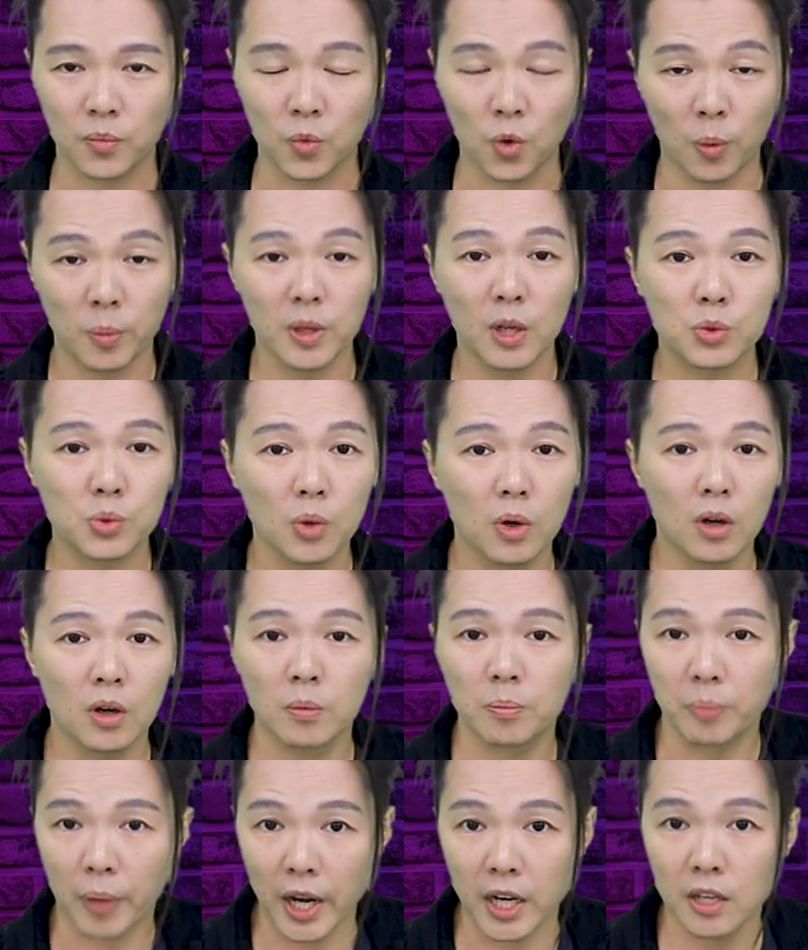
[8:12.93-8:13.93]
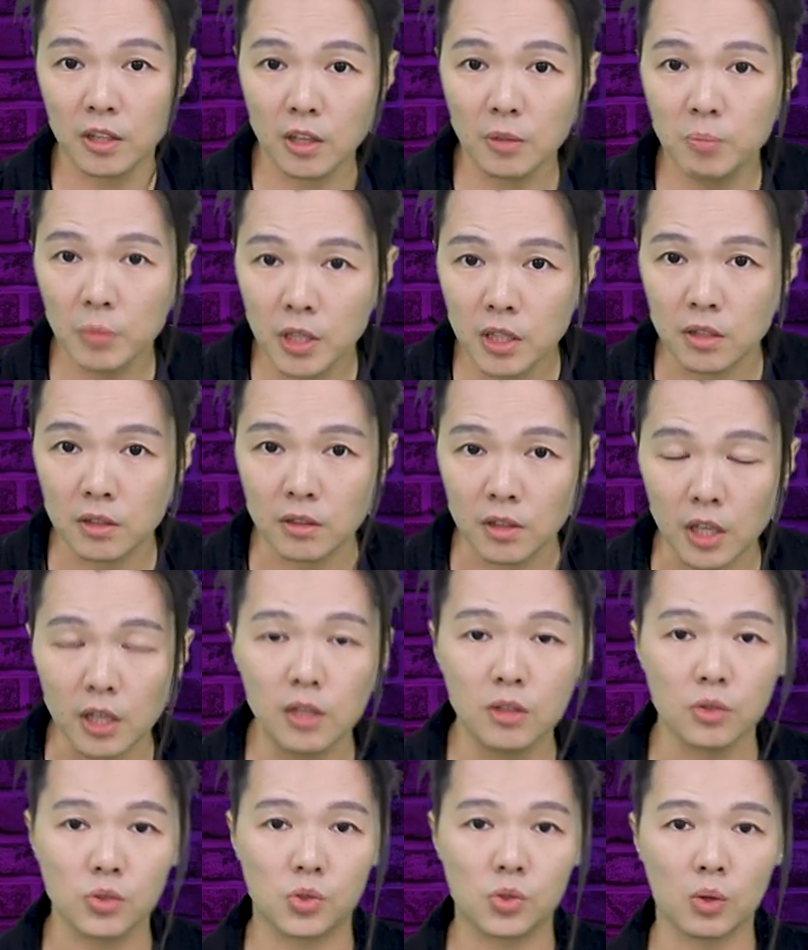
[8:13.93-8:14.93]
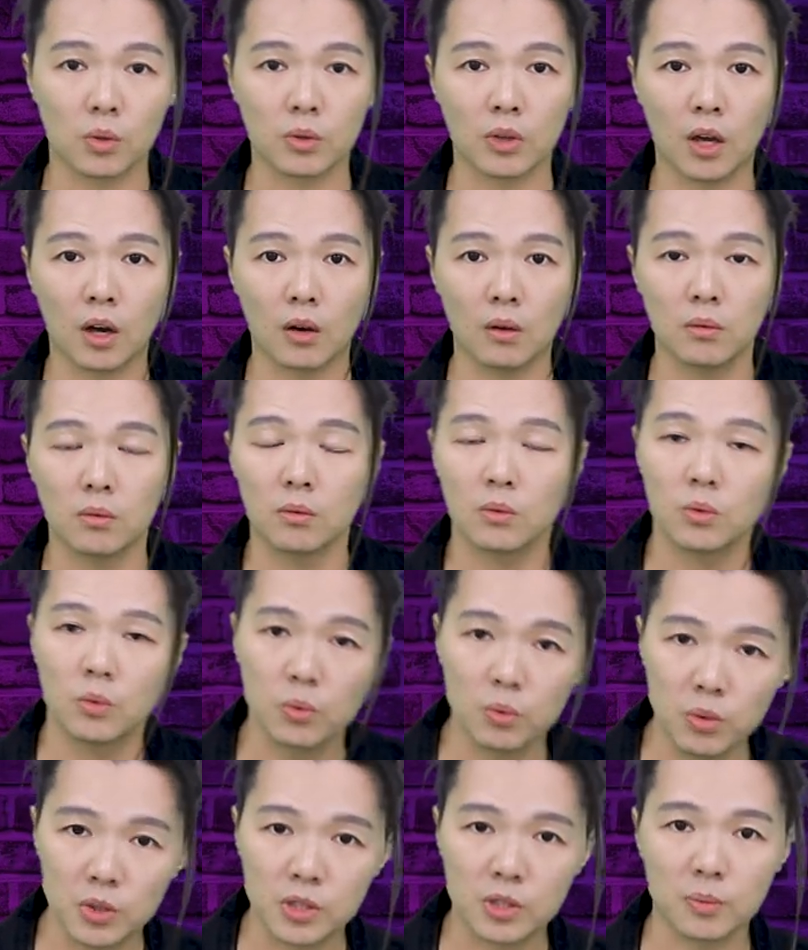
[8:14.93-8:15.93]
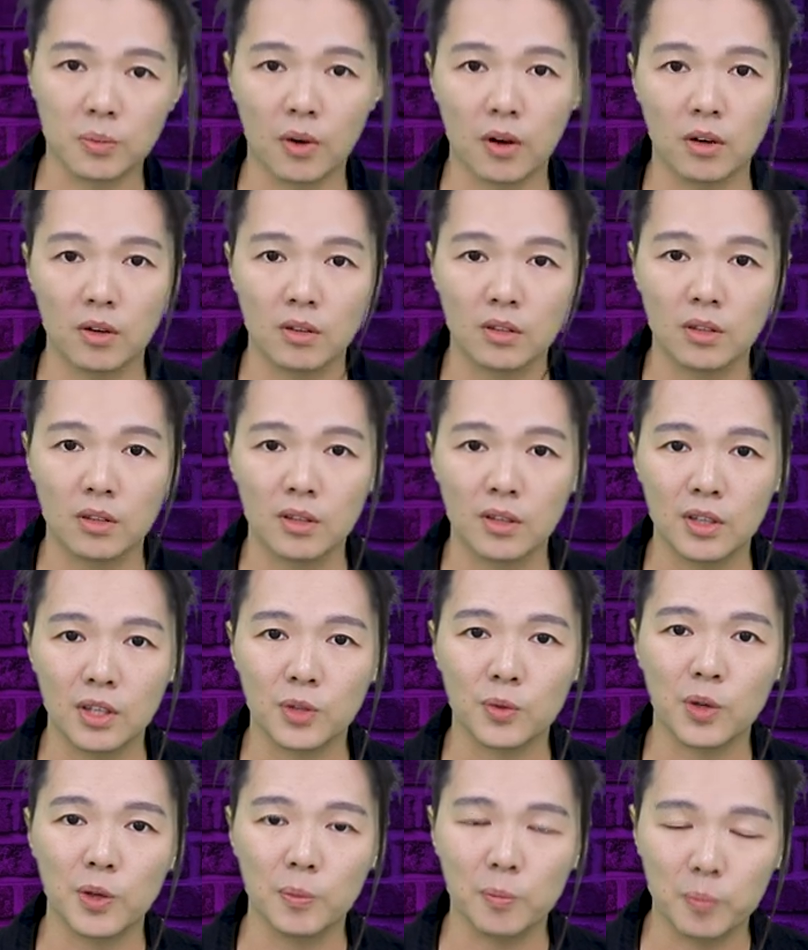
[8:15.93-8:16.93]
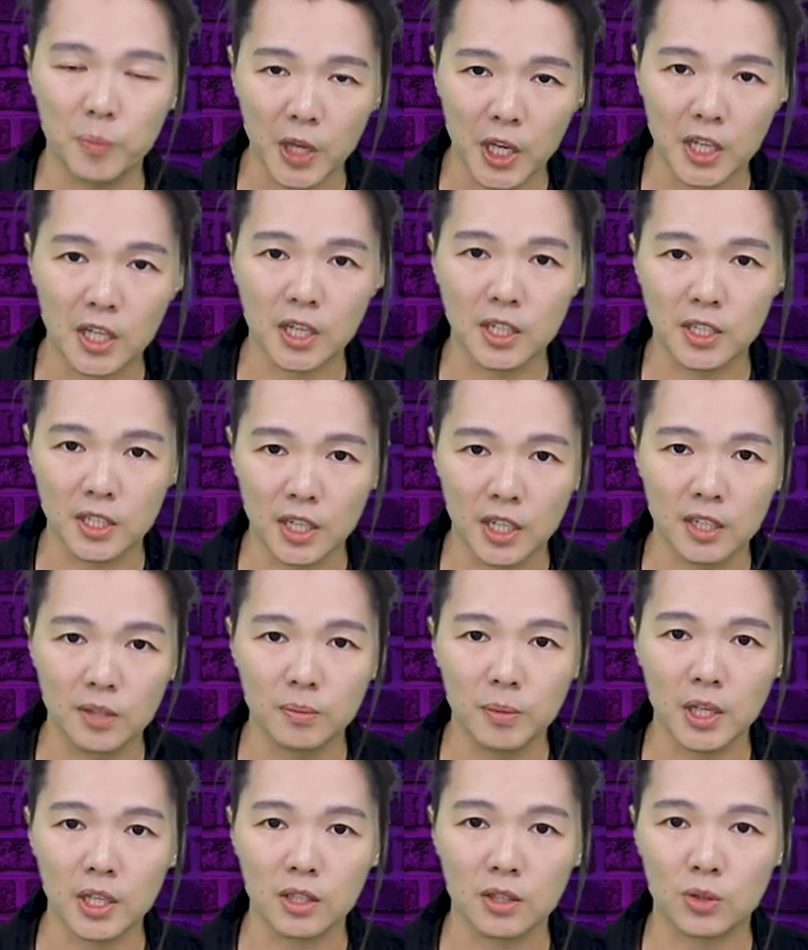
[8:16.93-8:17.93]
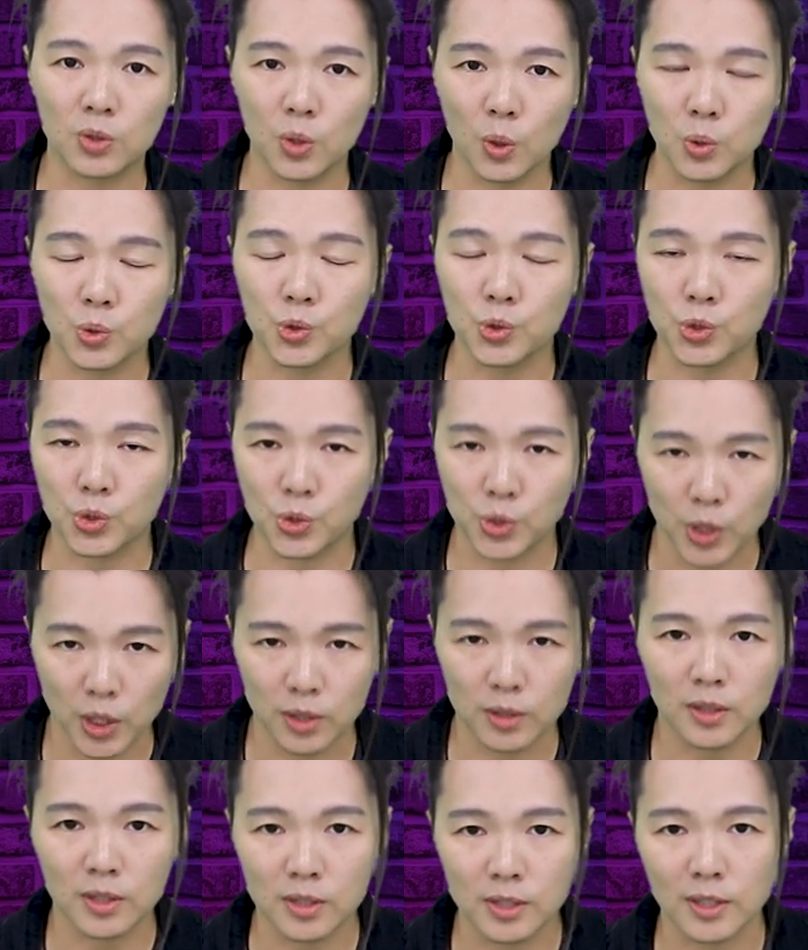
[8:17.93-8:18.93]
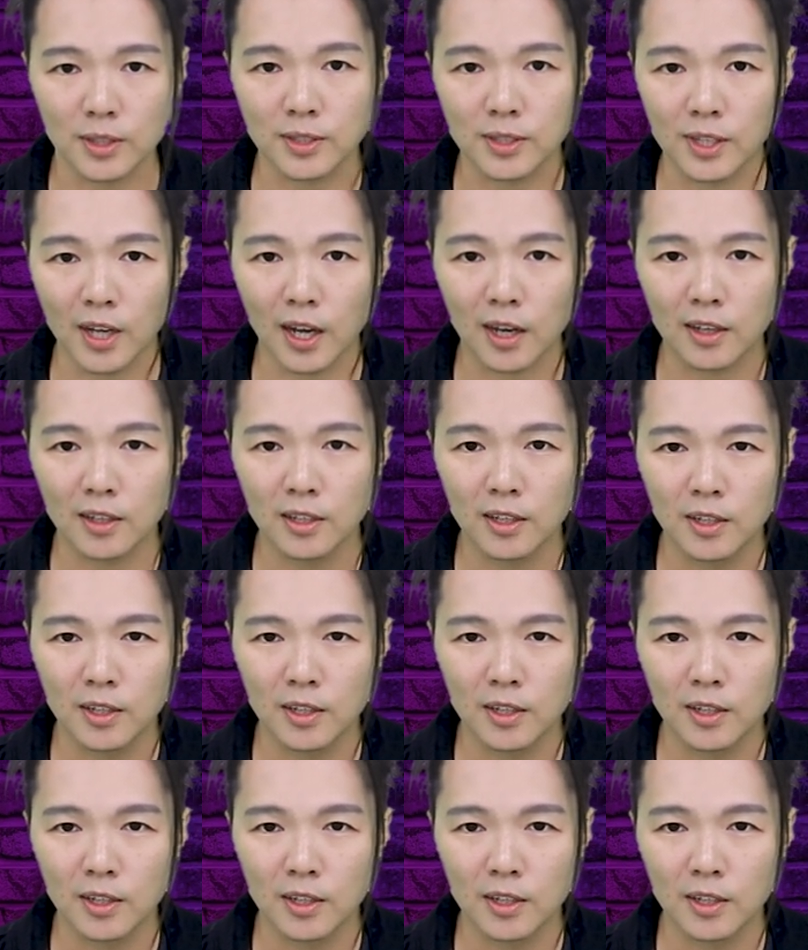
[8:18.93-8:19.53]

我们要说白人的命也很重要。为什么？因为每个人命都是神的形象。